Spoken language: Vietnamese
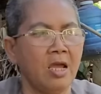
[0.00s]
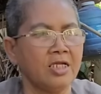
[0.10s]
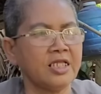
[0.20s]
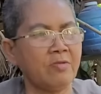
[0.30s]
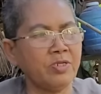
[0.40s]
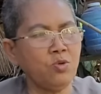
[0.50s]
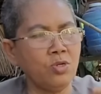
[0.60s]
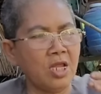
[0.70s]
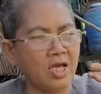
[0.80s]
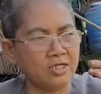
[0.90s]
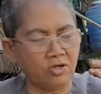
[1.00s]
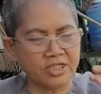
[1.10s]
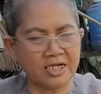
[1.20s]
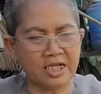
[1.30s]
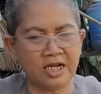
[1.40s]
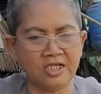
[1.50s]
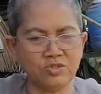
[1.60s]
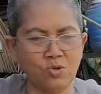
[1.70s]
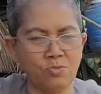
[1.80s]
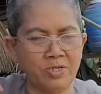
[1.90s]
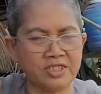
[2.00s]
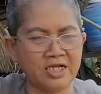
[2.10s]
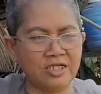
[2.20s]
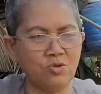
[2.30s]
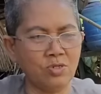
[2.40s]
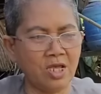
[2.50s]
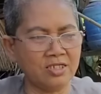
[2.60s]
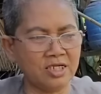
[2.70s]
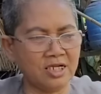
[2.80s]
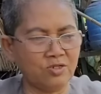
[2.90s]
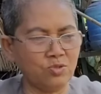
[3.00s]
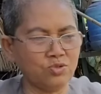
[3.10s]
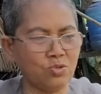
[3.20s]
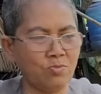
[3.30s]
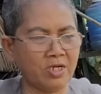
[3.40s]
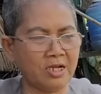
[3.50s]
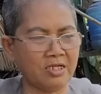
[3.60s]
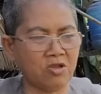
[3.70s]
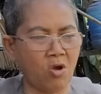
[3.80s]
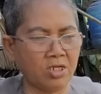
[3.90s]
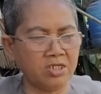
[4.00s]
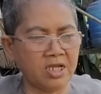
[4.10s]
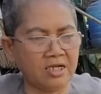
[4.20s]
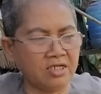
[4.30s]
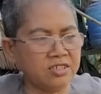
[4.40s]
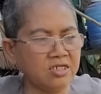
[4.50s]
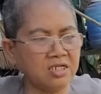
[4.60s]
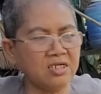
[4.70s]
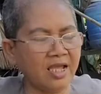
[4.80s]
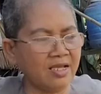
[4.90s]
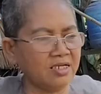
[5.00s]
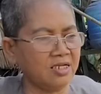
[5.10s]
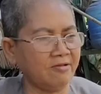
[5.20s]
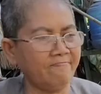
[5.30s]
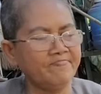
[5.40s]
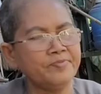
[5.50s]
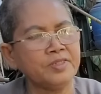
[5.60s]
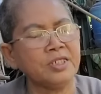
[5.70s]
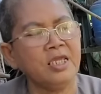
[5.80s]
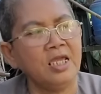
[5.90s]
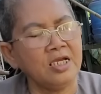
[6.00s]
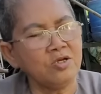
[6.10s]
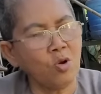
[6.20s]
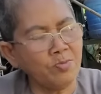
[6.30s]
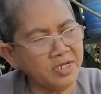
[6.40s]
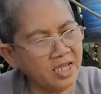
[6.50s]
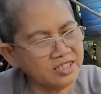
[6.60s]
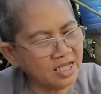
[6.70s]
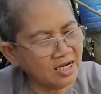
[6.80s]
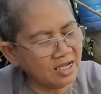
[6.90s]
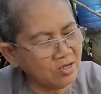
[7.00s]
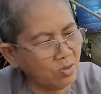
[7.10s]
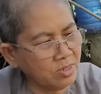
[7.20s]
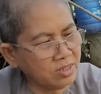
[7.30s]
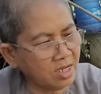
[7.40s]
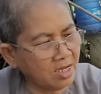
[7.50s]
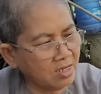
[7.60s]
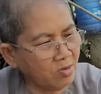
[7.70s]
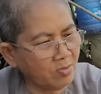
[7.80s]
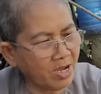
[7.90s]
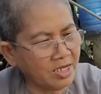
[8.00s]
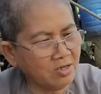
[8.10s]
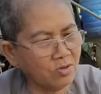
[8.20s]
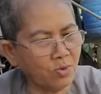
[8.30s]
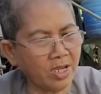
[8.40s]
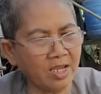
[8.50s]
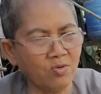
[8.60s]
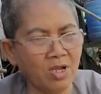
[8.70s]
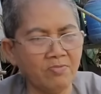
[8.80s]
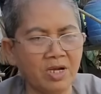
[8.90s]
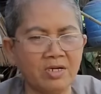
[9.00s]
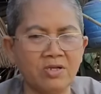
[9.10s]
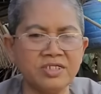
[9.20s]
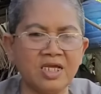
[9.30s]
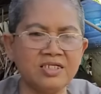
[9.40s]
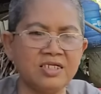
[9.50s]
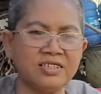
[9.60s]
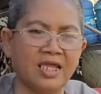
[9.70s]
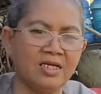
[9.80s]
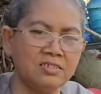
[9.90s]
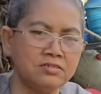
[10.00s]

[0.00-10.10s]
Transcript: tay bả vuốt lên rồi tay này để xuống mà tay này vuốt lên gì nè vuốt xuống mà này dò dưới này nó chết cứ ngắt hết rồi cái cô mới ghé xe lại cô nói chàng ở bà bảy con khỏe quá mà nó chết gì chàng